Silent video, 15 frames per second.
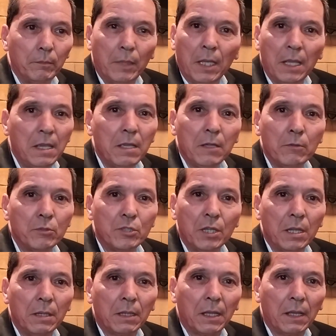باي
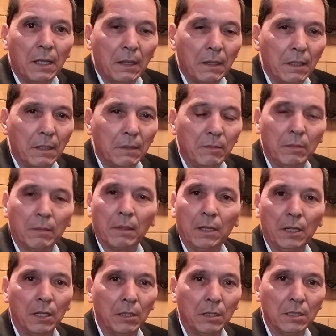وجه
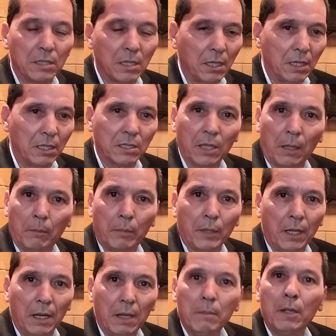يمكن
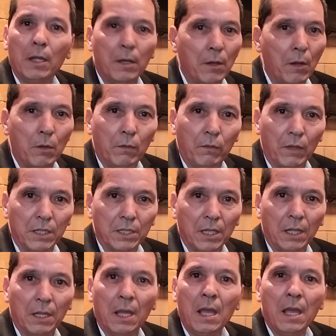يتعبر عليه بانه
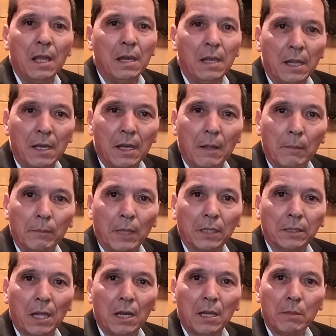فساد لان
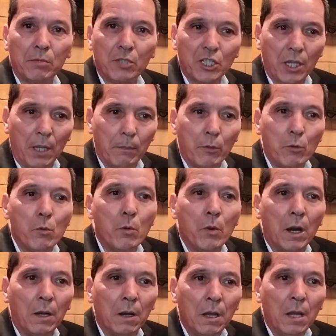مطالب الشعب
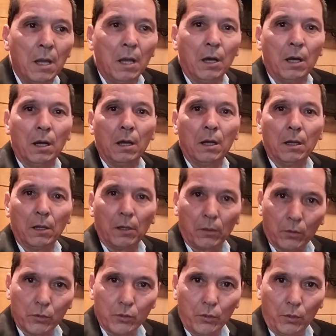هو
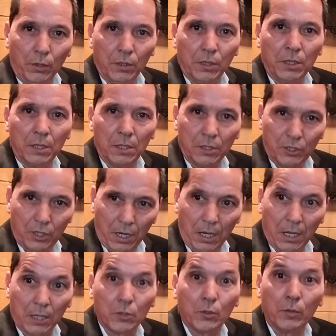رجوع
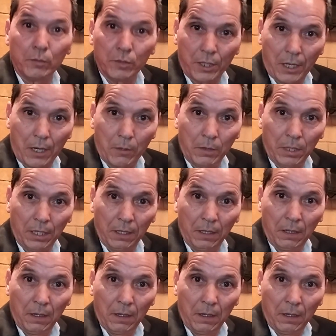جياش ومزراوي